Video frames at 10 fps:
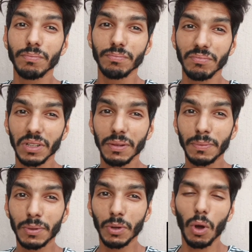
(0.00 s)
मतलब
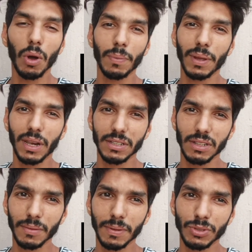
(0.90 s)
टॉप के
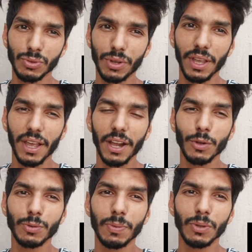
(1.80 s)
रेसलर बन चुके हैं
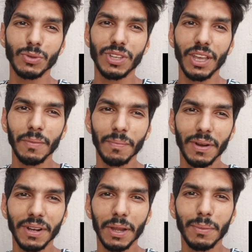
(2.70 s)
उस पर तो सी एम
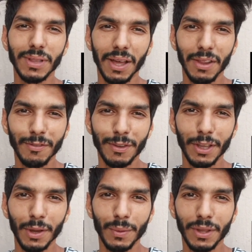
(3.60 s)
पंक ने भी तारीफ
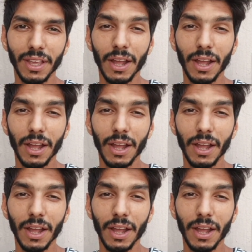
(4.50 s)
की है उनकी